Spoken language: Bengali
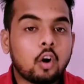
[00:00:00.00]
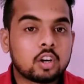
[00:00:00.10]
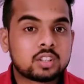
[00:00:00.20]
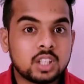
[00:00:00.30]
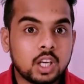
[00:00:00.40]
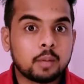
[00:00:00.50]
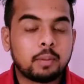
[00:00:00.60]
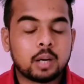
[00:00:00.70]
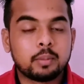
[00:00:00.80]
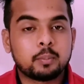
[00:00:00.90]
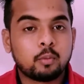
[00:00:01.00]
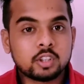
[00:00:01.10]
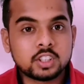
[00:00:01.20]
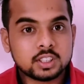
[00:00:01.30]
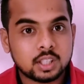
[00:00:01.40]
অক্সিলারি ভার্বের পর
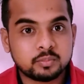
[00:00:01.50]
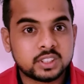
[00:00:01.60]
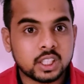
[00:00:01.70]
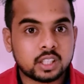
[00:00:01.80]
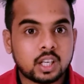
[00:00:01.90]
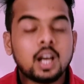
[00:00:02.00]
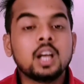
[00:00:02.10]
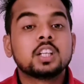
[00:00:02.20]
যে সাবজেক্টটা